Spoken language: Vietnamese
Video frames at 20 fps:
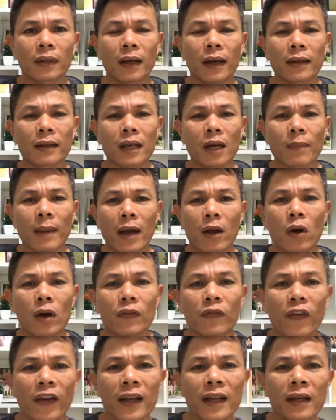à, chào bạn
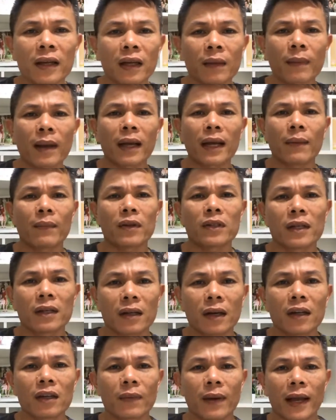huỳnh phi ngày mai em nó
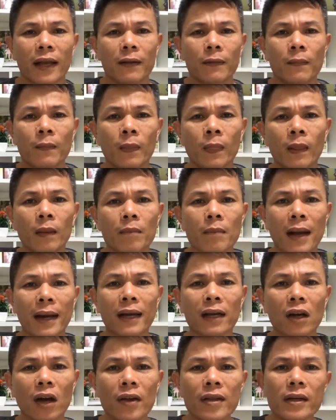sẽ gửi cho bạn
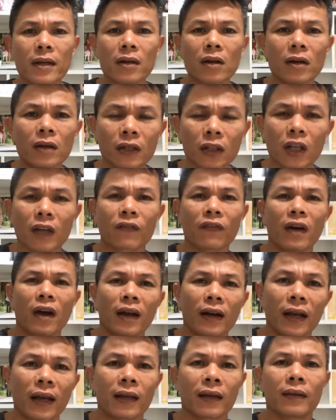bạn đã có những con người tuyệt
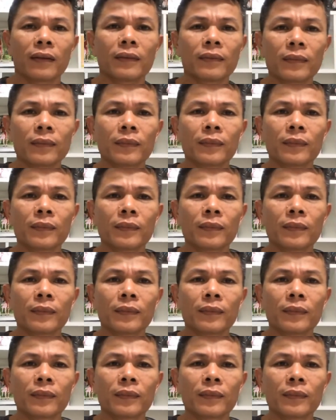vời này